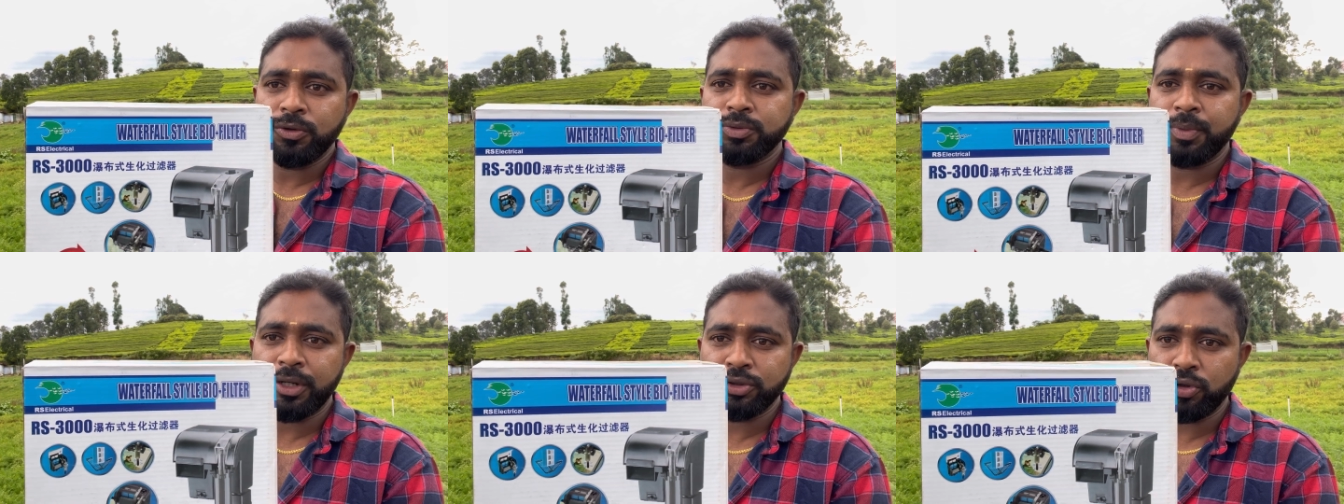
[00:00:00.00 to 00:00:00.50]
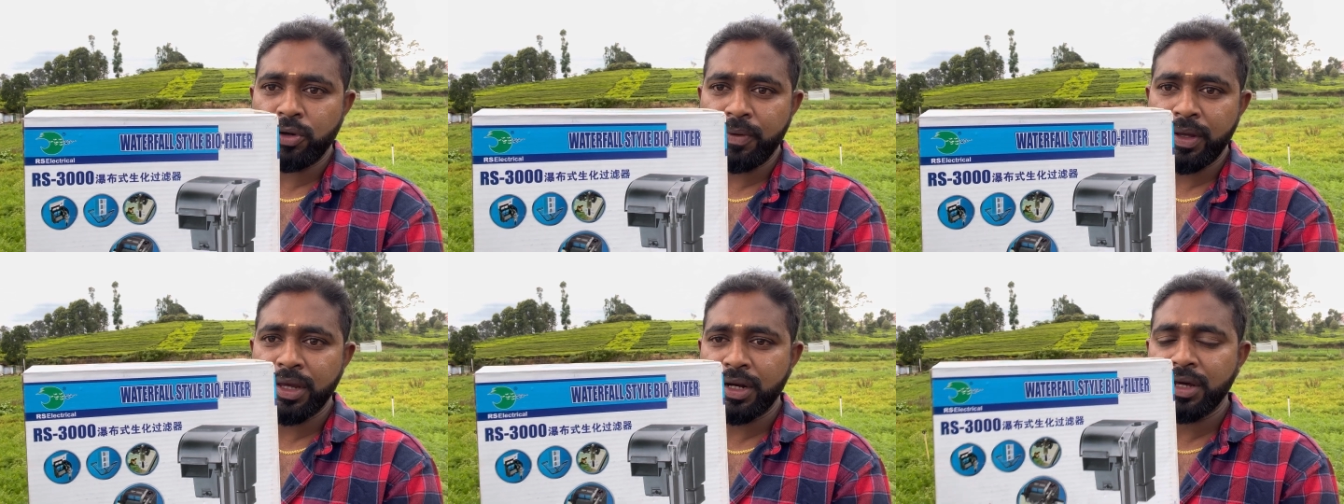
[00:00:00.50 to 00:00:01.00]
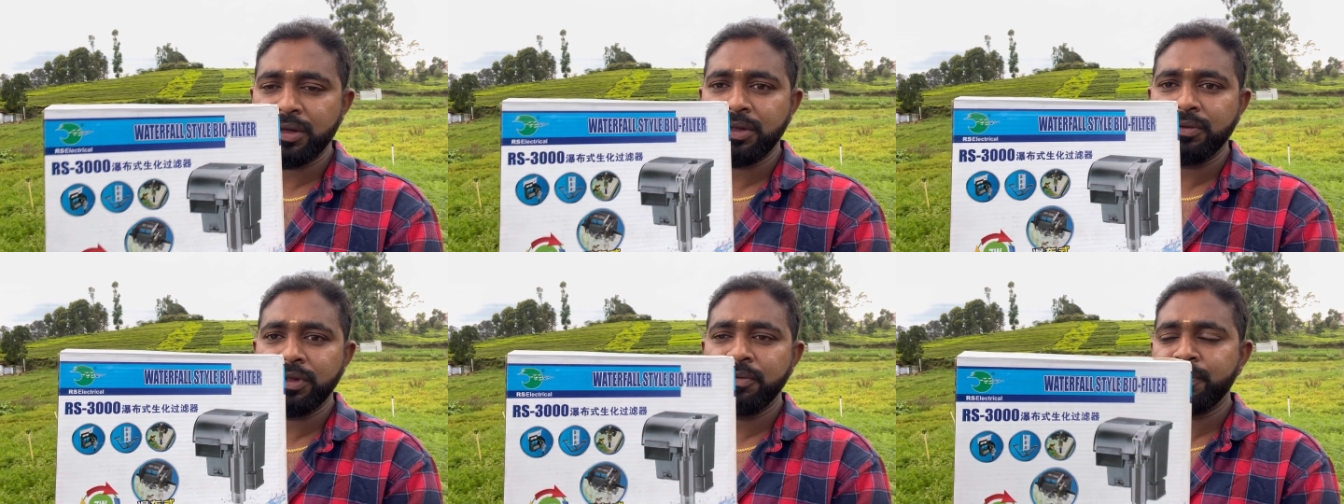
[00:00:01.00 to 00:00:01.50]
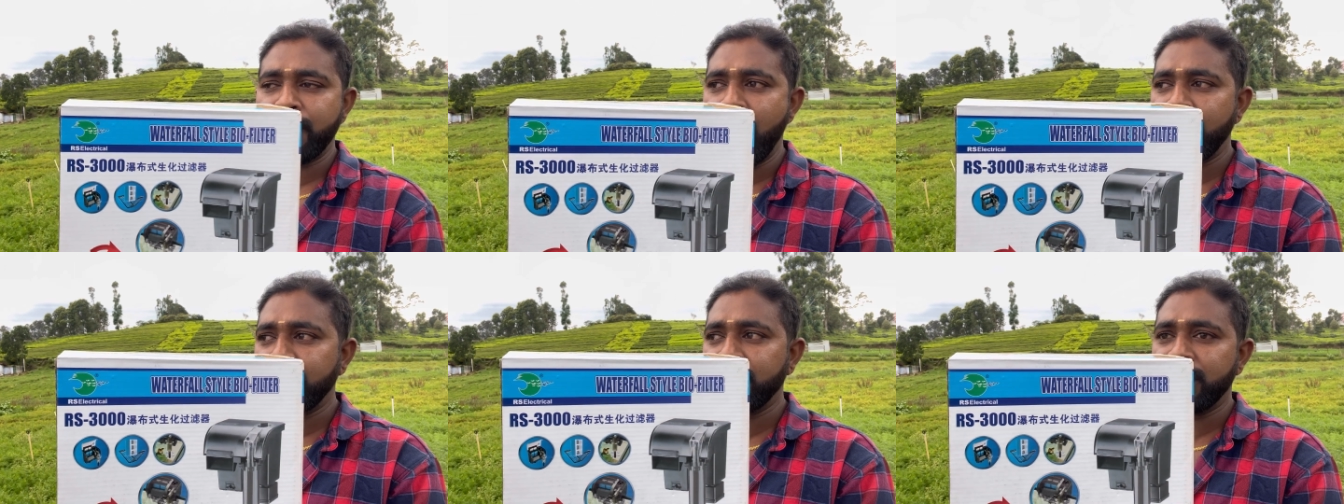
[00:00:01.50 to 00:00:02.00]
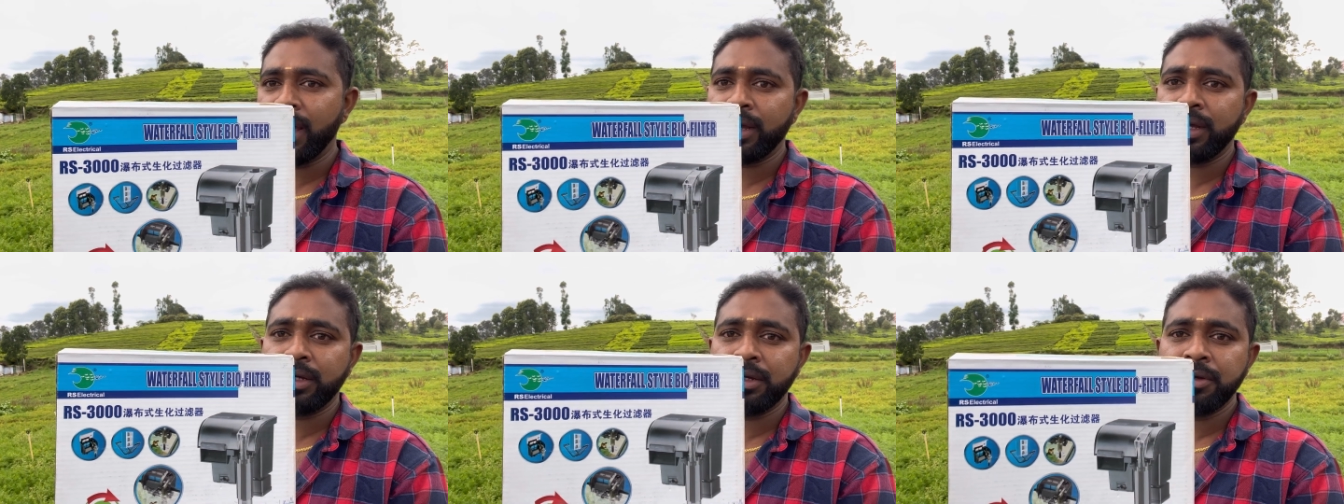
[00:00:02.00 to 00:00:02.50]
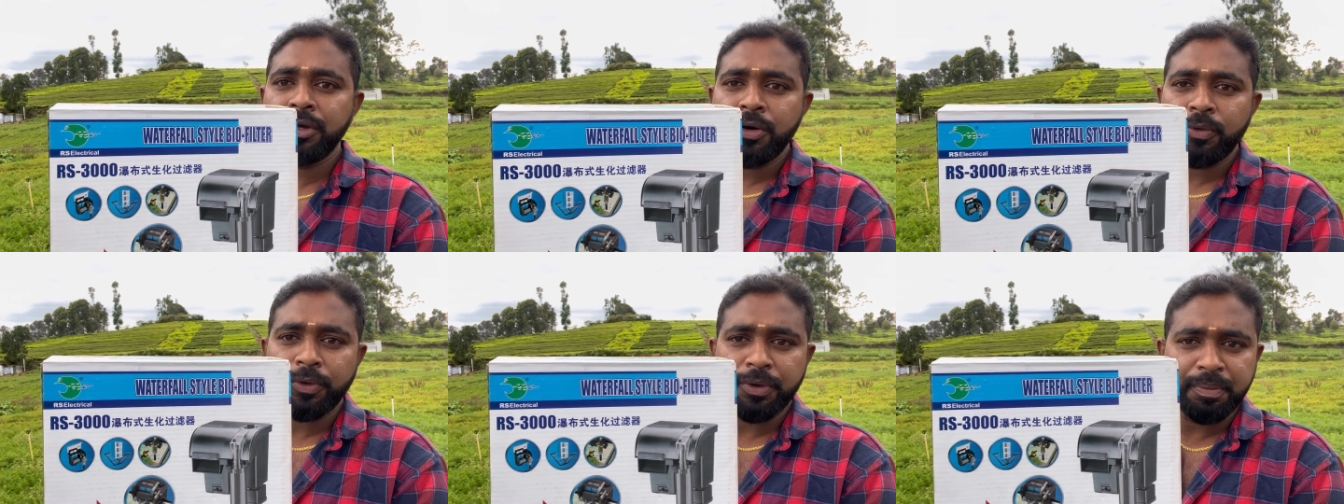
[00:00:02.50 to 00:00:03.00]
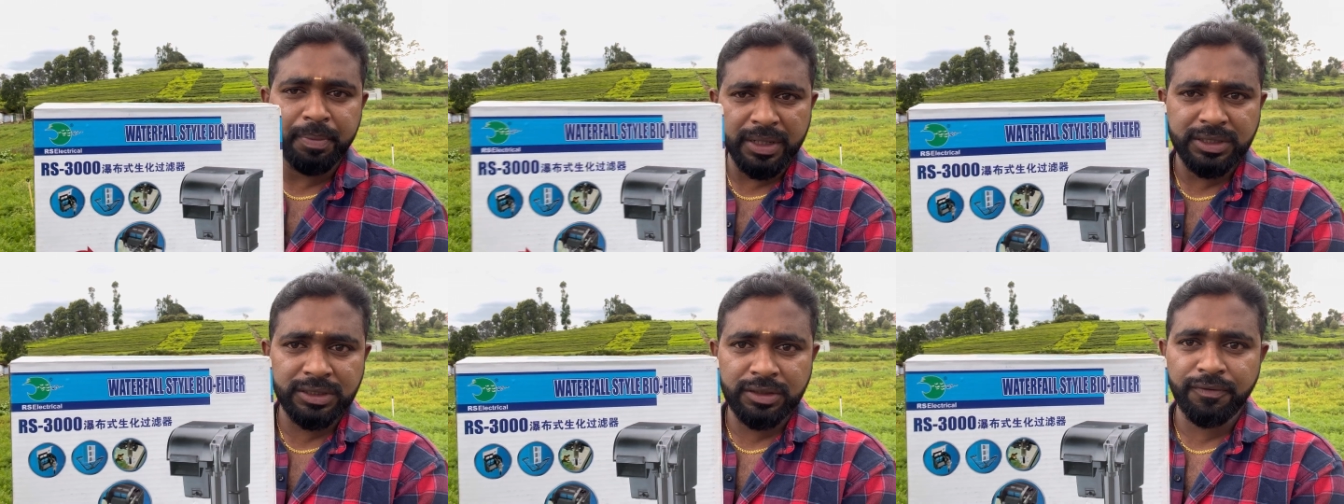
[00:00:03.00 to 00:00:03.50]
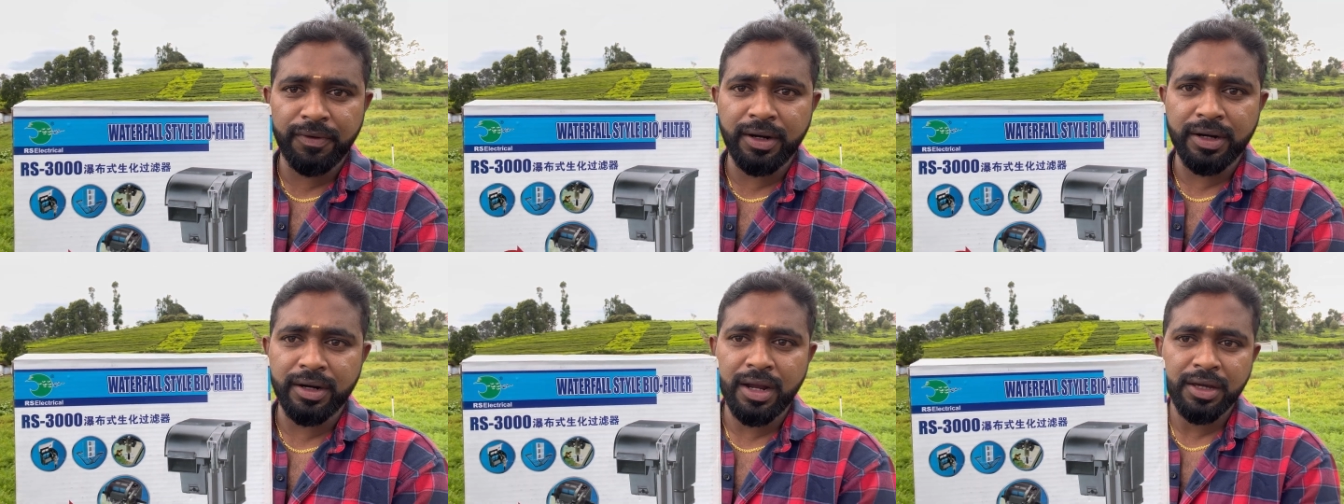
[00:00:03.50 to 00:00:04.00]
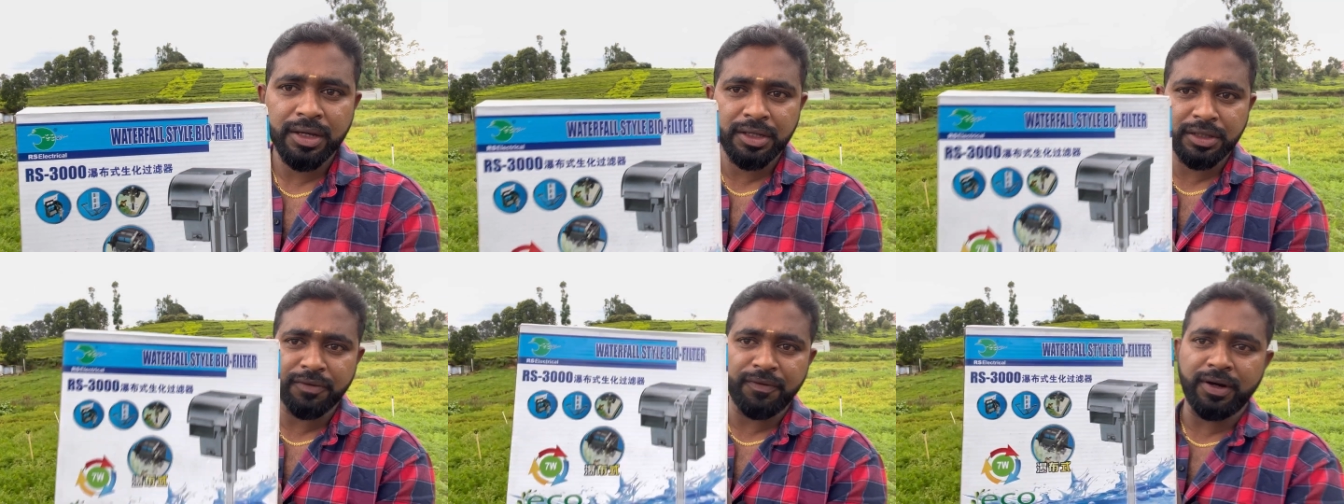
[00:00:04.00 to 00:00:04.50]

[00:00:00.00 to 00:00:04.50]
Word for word: யூஸ் பண்ண சொல்லுவேன் ஏன்னா இது வந்து பிளான்டர் டேங்க்குக்கு ஒரு பெஸ்ட்டு ஃபில்டர்னால் இந்த